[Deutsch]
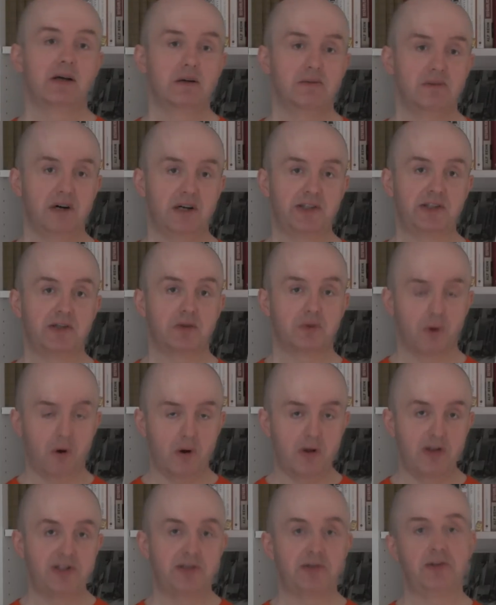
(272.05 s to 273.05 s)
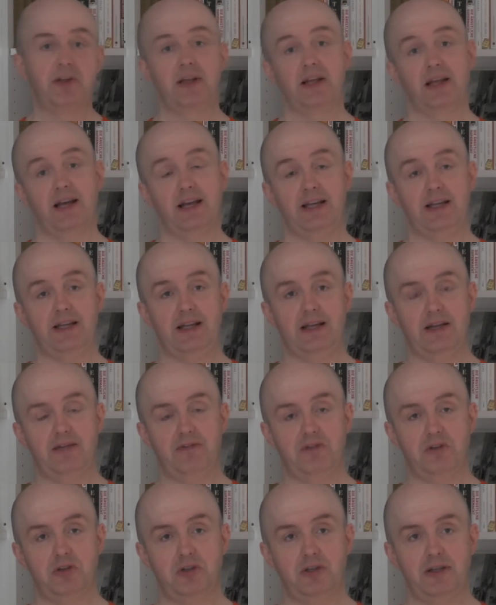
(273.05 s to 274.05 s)
was Rawls unter Gerechtigkeit
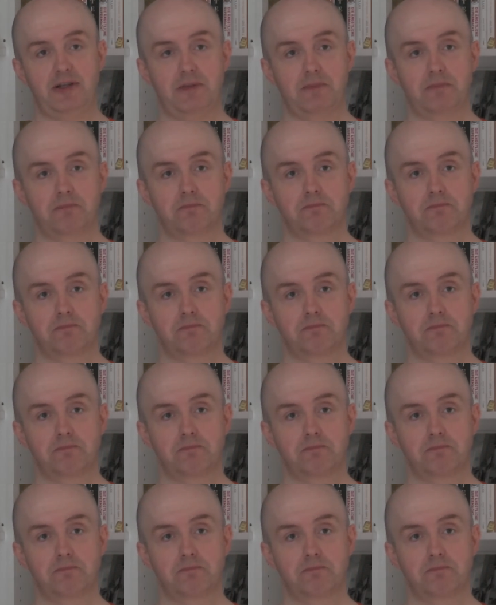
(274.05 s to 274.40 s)
versteht.